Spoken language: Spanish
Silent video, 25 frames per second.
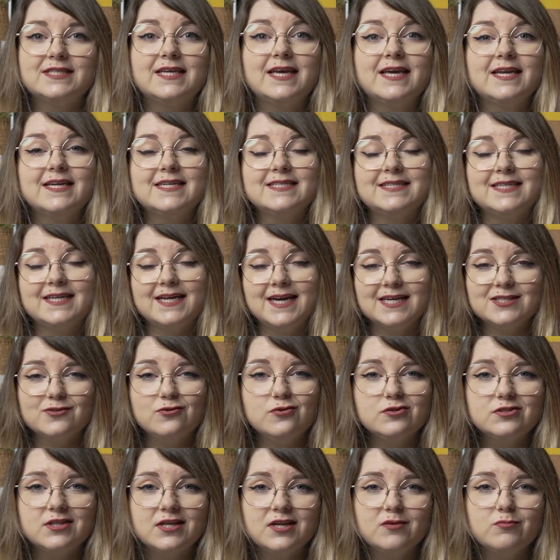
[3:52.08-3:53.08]
que en este caso
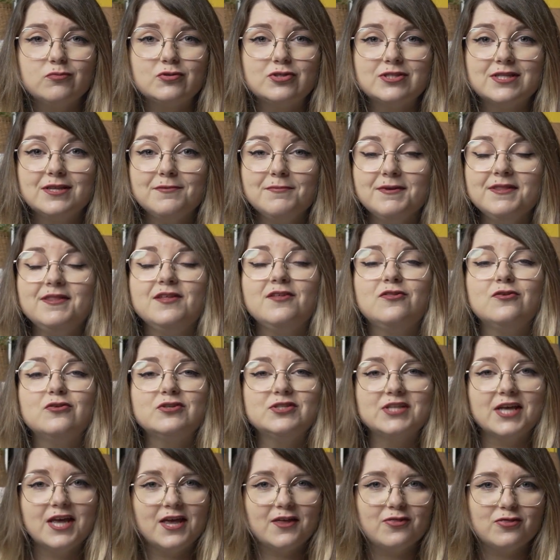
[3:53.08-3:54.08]
los tenemos
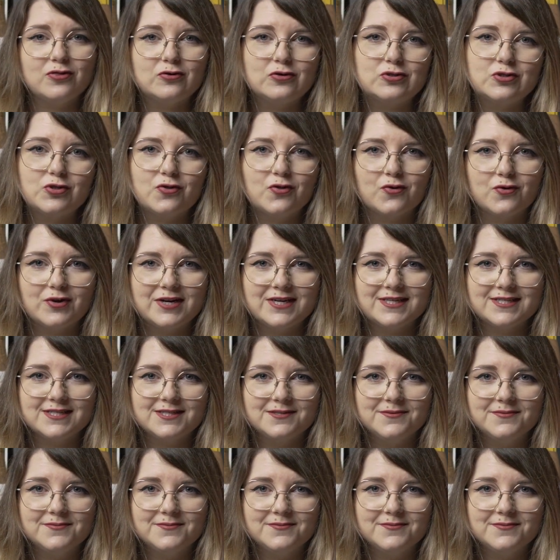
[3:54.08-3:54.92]
divididos en dos zonas.